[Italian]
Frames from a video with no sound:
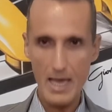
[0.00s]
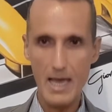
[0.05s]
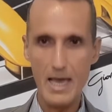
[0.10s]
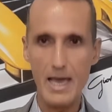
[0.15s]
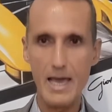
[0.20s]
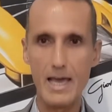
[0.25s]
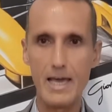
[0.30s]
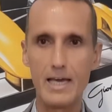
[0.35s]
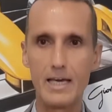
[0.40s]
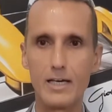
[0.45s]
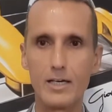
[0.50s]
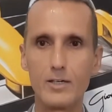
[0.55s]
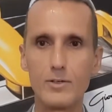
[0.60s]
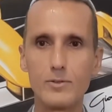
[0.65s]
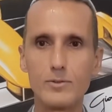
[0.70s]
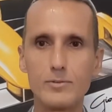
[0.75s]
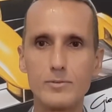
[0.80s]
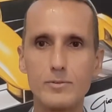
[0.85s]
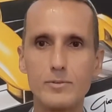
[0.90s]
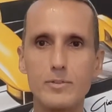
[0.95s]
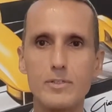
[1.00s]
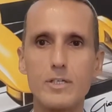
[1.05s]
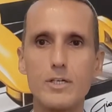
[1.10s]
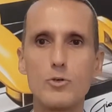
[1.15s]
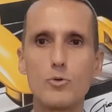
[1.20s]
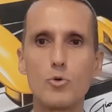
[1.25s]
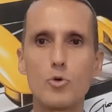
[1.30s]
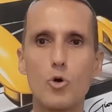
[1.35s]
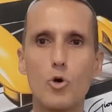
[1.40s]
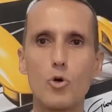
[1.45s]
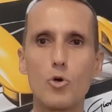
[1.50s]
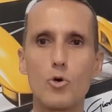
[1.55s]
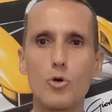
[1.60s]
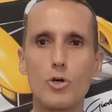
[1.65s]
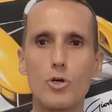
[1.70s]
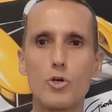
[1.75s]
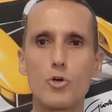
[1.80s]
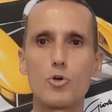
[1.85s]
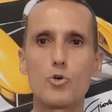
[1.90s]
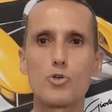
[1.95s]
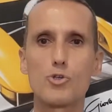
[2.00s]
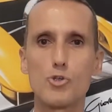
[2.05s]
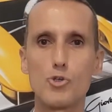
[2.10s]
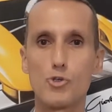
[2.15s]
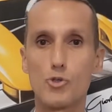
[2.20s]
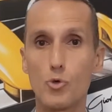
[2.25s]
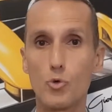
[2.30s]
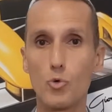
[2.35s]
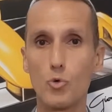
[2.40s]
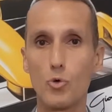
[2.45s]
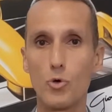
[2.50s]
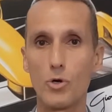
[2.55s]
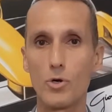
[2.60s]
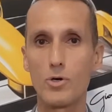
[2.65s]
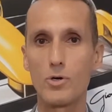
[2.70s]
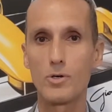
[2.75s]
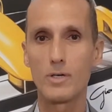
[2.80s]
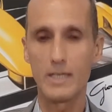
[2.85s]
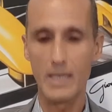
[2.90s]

è in un color rosso scuro,